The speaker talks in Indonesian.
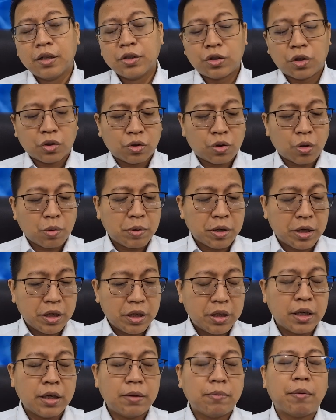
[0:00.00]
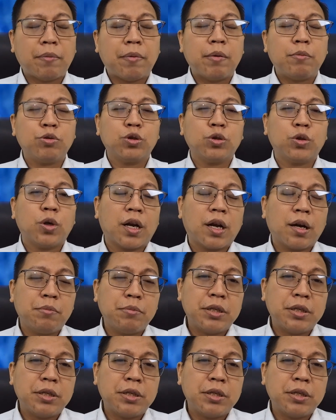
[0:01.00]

Contoh begini deh, Bapak Ibu Saudara,